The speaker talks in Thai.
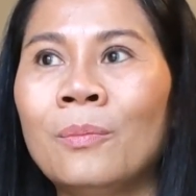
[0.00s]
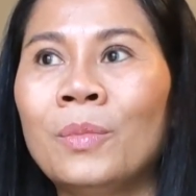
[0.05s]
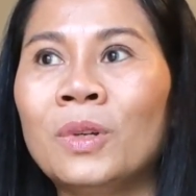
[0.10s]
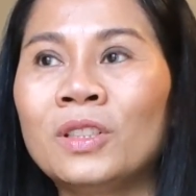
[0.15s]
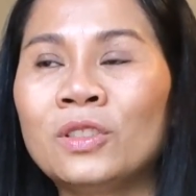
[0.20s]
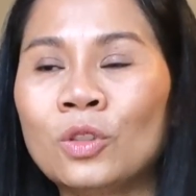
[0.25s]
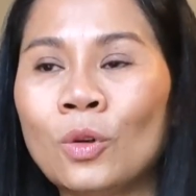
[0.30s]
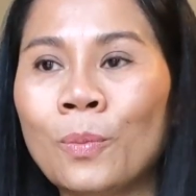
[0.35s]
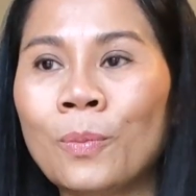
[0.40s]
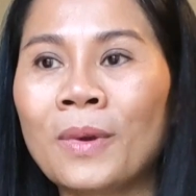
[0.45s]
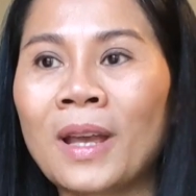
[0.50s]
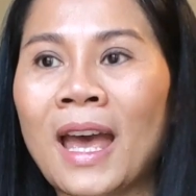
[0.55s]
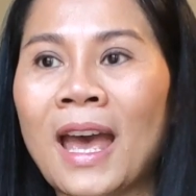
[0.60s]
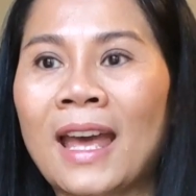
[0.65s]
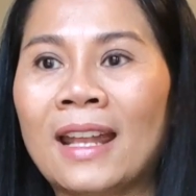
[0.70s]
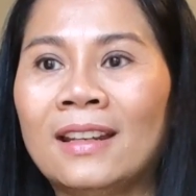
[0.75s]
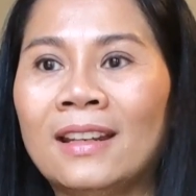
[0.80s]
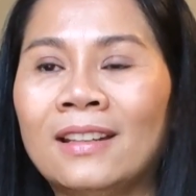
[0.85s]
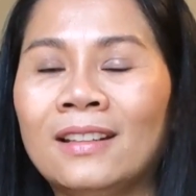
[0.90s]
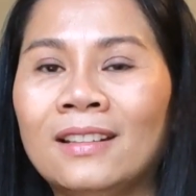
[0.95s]
ประสบกา
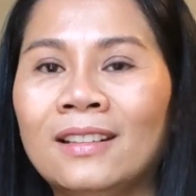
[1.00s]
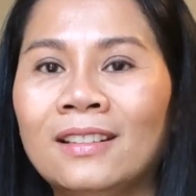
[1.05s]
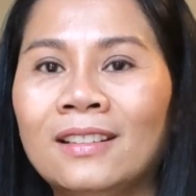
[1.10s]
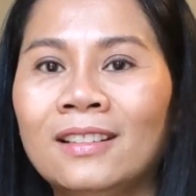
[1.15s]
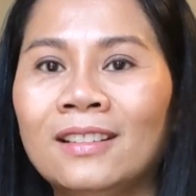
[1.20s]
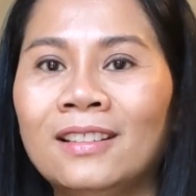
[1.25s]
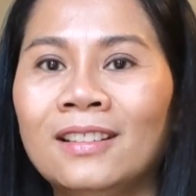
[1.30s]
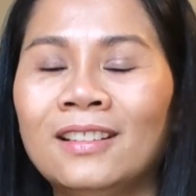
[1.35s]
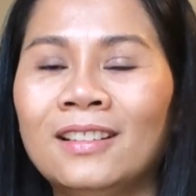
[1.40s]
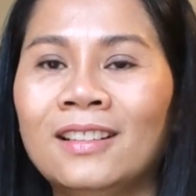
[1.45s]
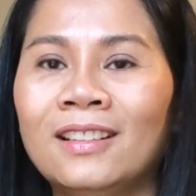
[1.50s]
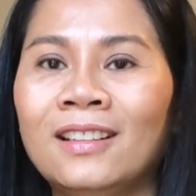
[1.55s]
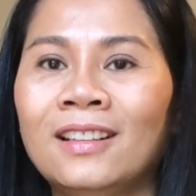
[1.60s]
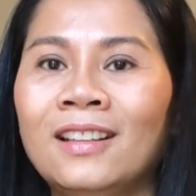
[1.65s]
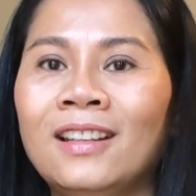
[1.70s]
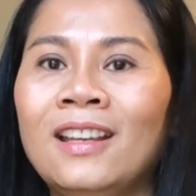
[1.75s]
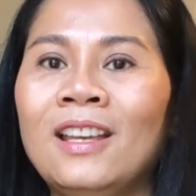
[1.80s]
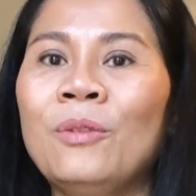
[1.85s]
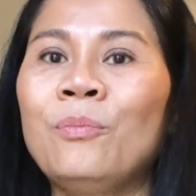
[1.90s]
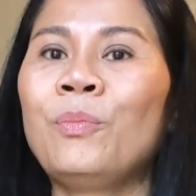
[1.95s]
รณ์
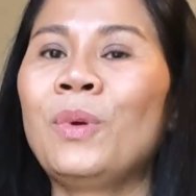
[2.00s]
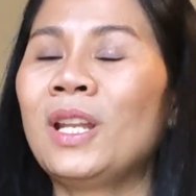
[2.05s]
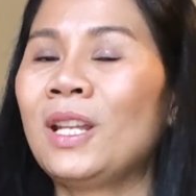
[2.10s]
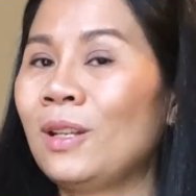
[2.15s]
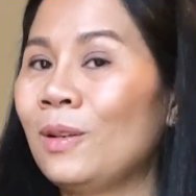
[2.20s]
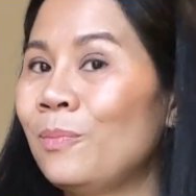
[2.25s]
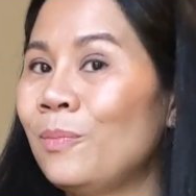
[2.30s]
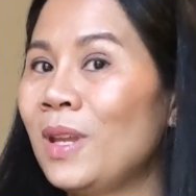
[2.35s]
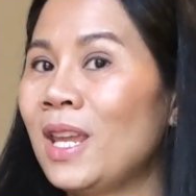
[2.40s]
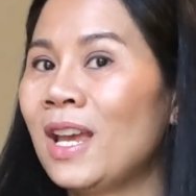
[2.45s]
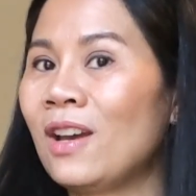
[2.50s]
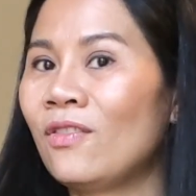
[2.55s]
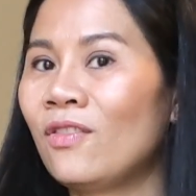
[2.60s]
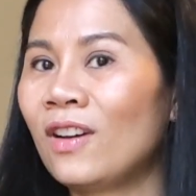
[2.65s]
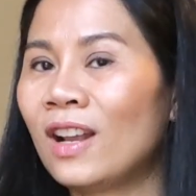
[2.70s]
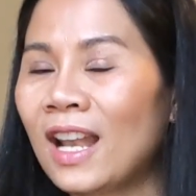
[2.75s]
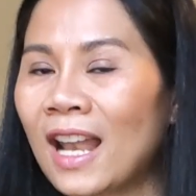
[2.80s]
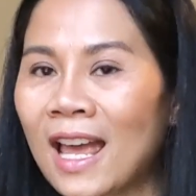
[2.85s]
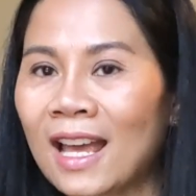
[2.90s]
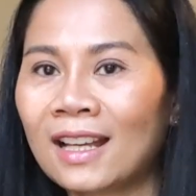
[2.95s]
เป็นเมียฝ
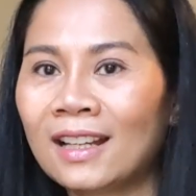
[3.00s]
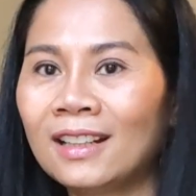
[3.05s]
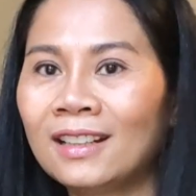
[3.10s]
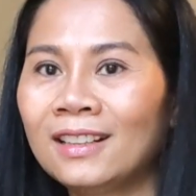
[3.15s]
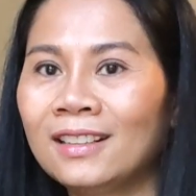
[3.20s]
รั่ง